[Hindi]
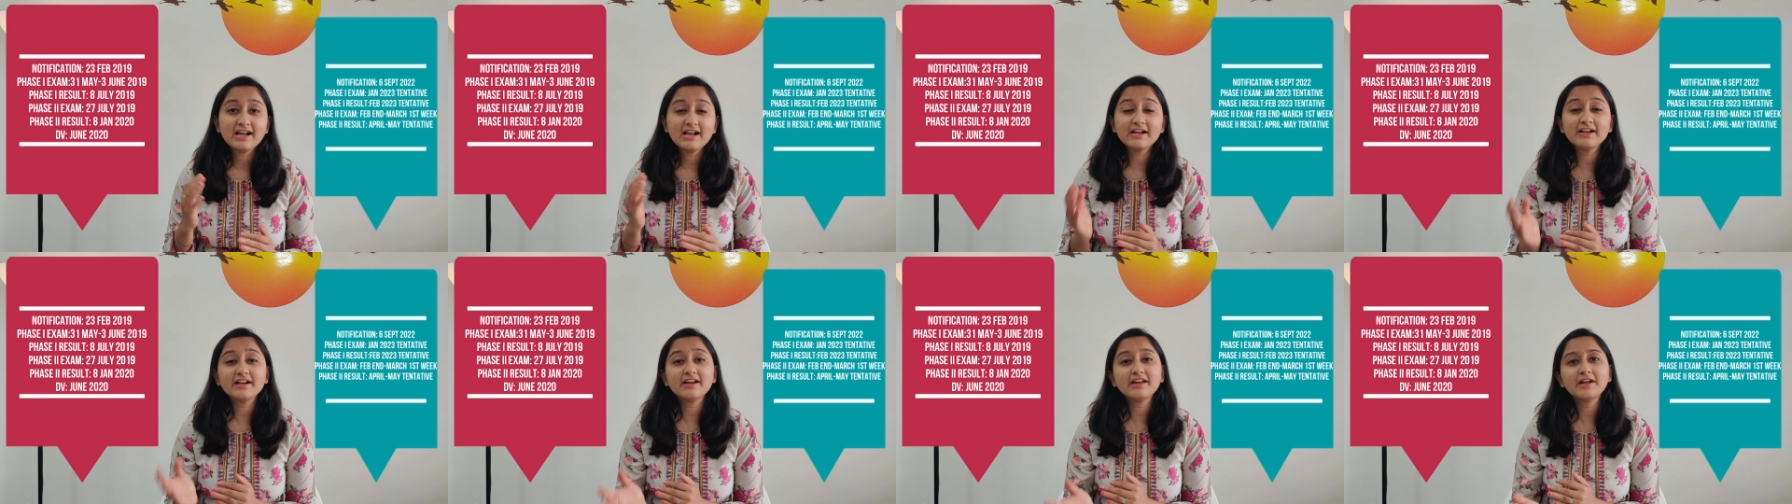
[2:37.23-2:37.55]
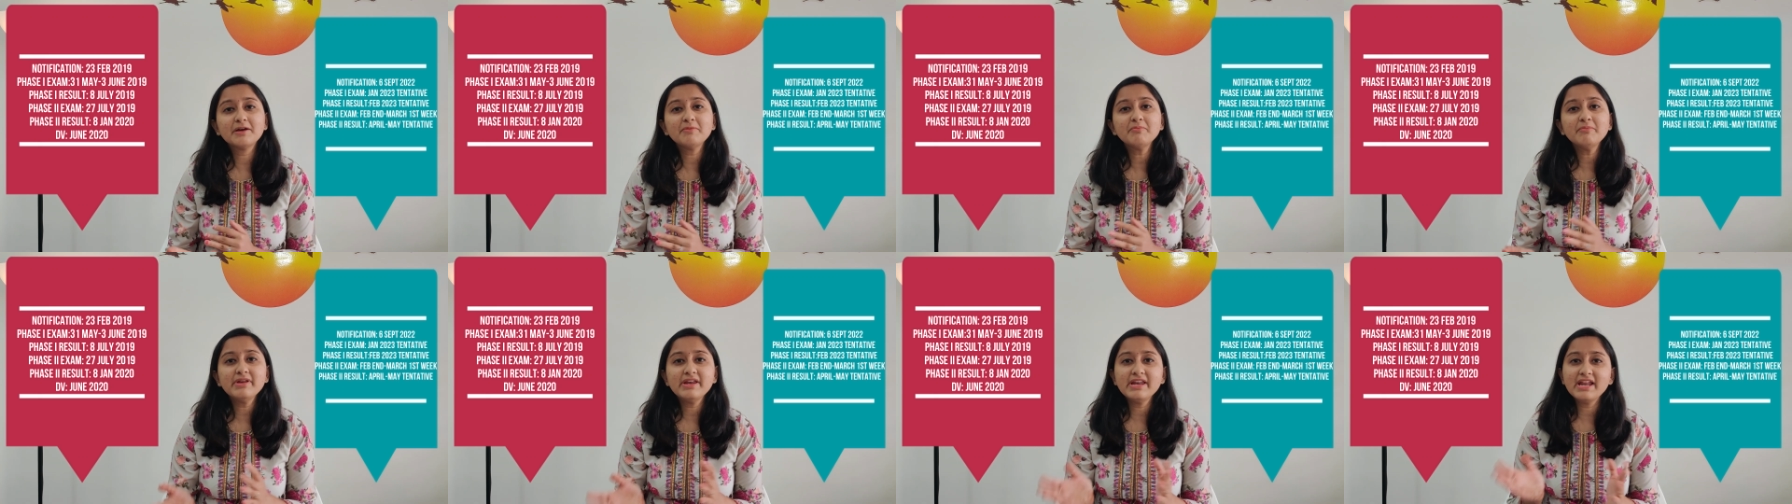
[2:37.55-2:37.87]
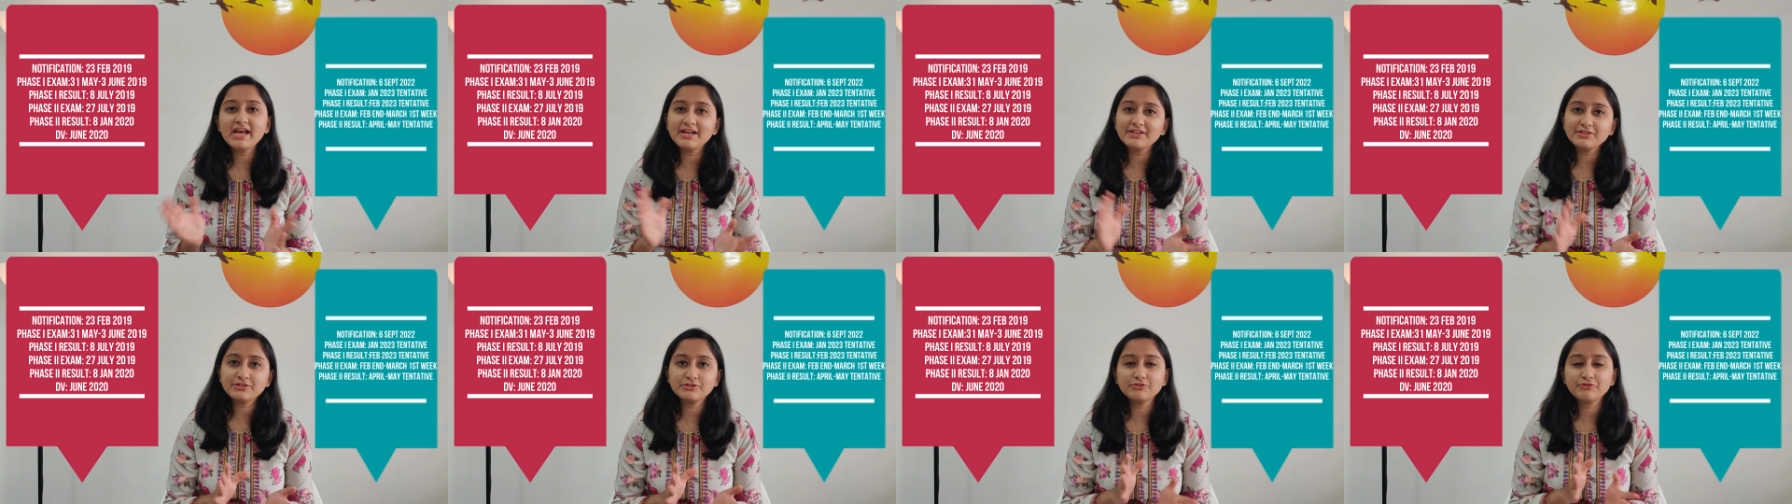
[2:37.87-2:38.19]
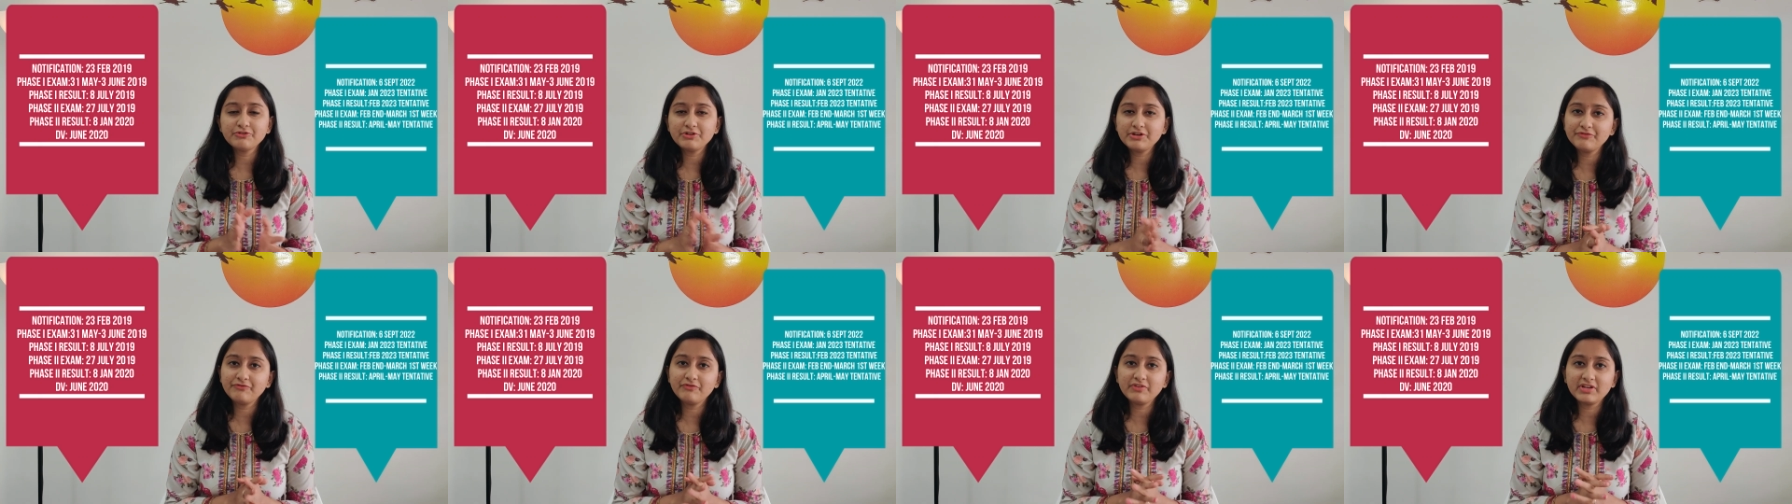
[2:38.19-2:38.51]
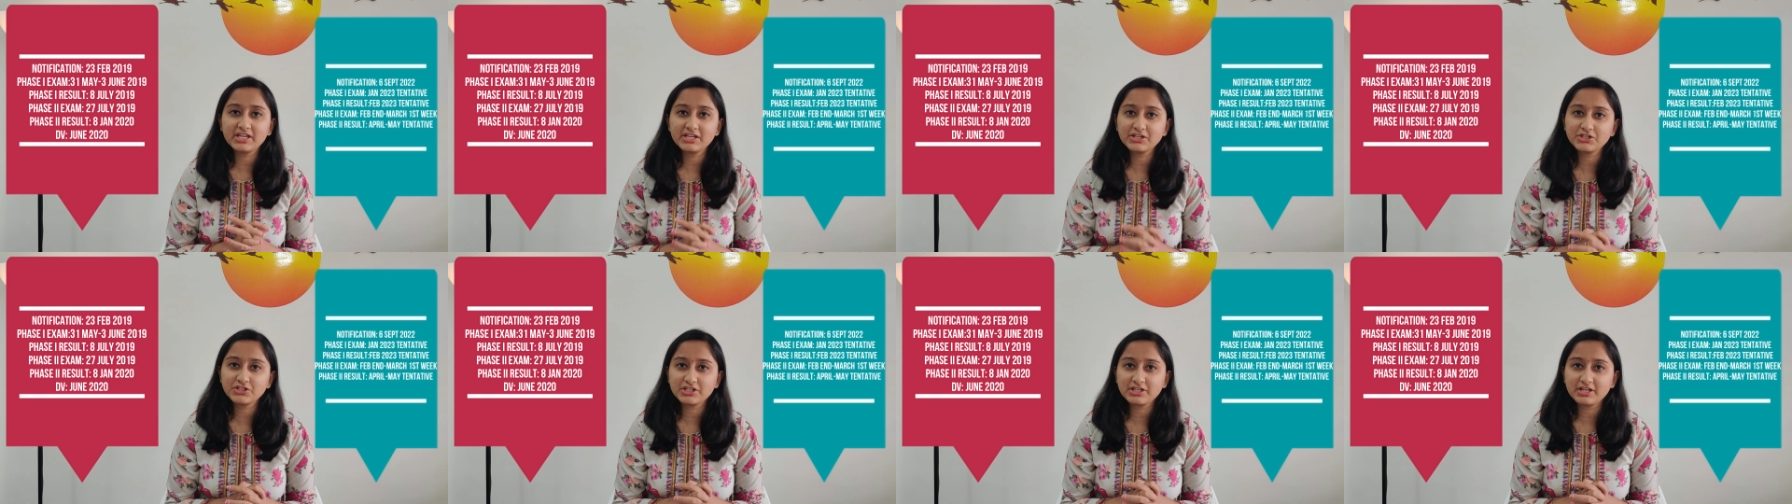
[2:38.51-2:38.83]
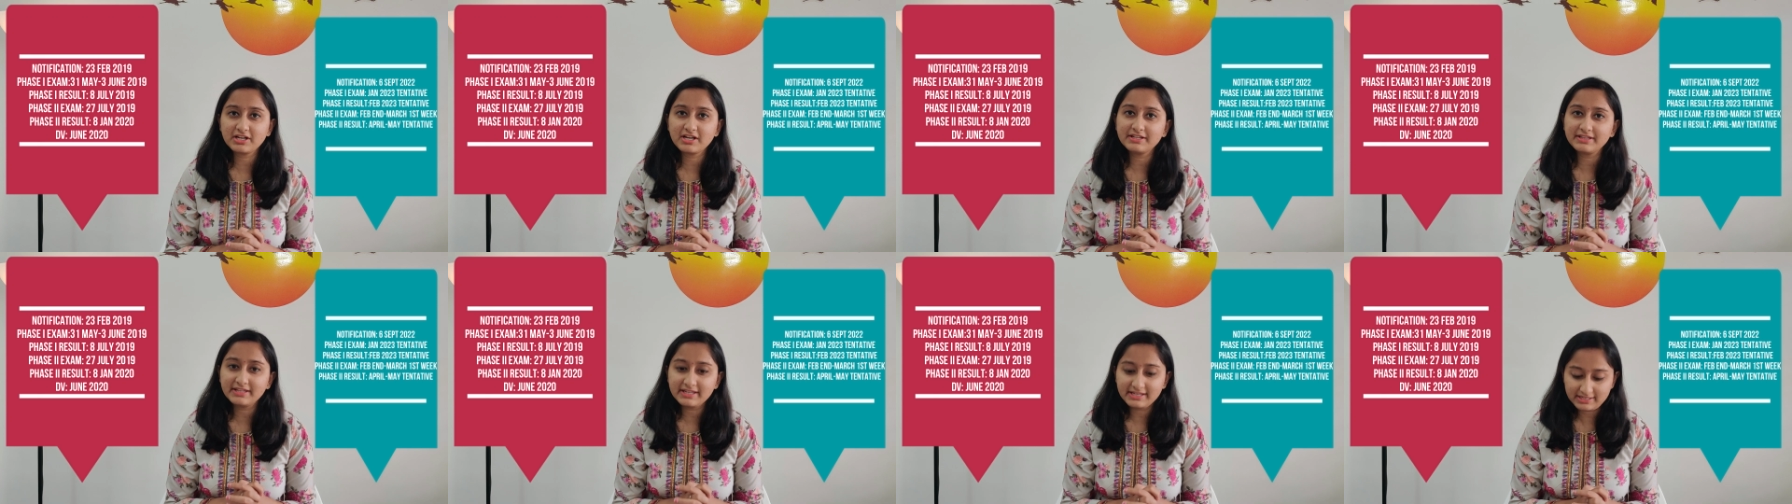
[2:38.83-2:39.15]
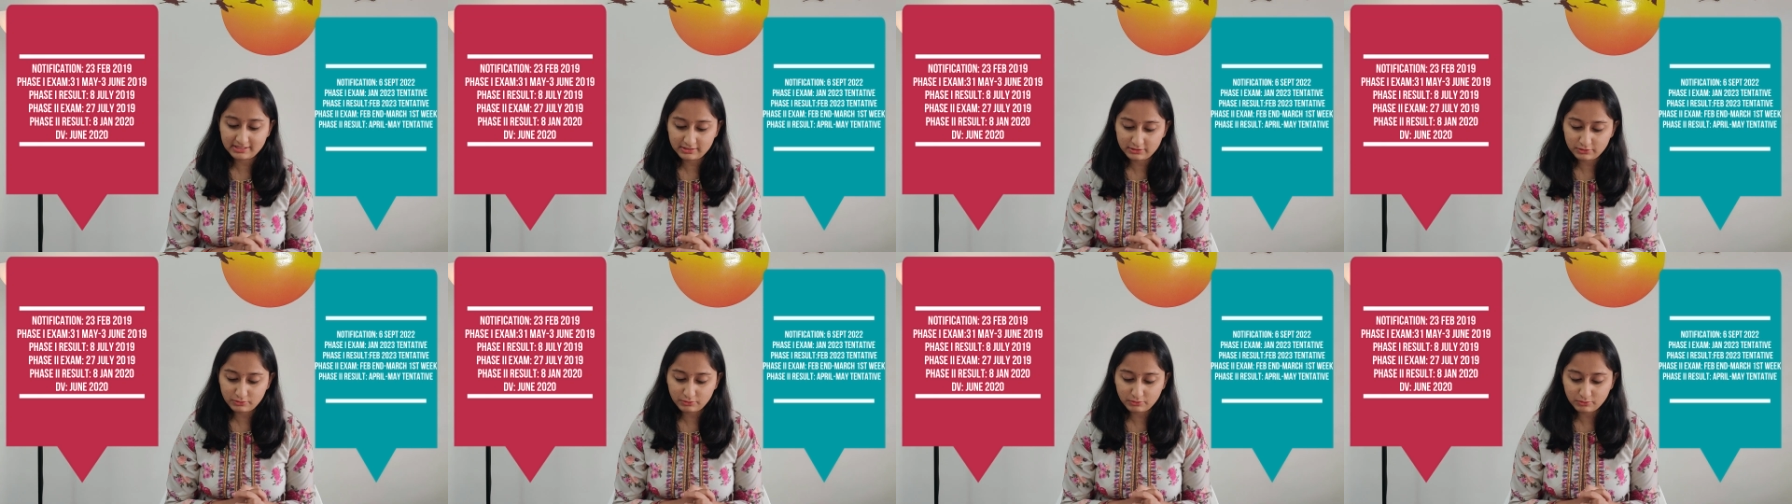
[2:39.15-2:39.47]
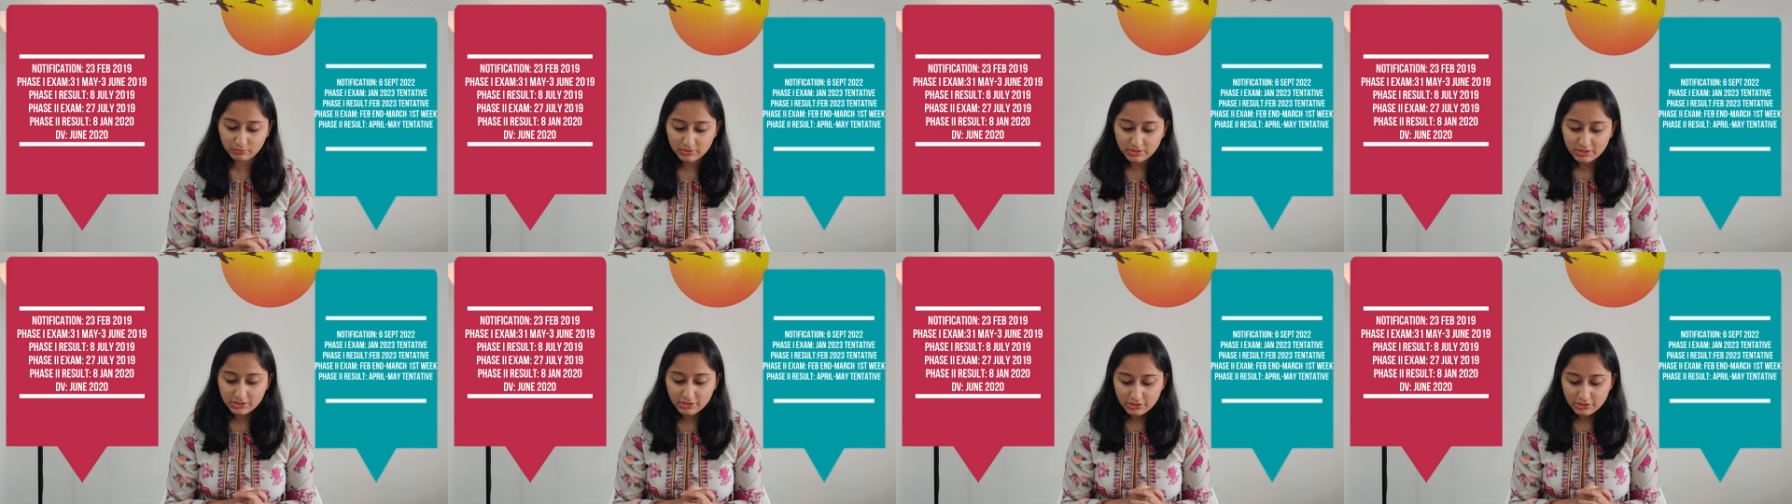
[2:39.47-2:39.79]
अगर हम लास्ट नोटिफिकेशन का देखें तो